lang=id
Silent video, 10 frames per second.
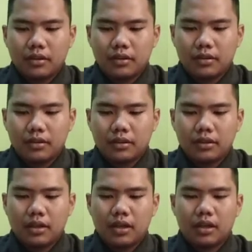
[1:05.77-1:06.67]
E,
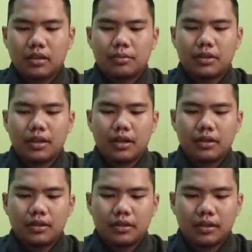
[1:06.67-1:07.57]
secara garis besar,
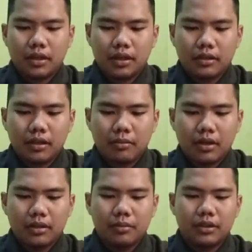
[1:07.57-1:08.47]
zakat
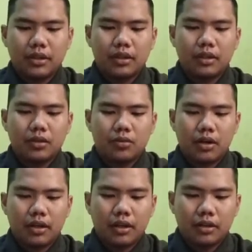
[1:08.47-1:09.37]
terbagi menjadi
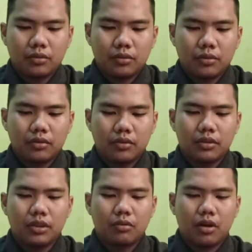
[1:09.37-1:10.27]
dua yaitu
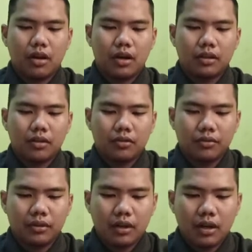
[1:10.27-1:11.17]
jiwa atau
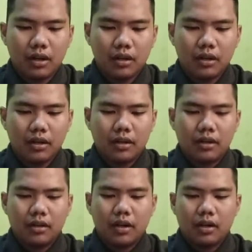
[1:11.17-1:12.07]
fitrah
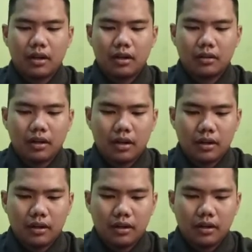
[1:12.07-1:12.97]
dan
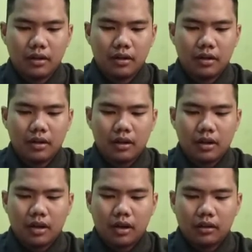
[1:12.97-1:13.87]
harta
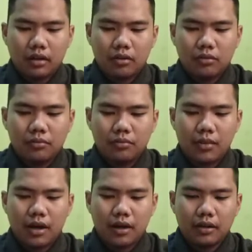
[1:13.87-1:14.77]
atau
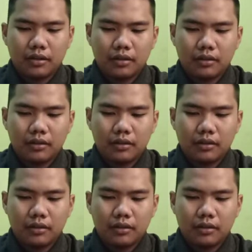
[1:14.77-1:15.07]
mal.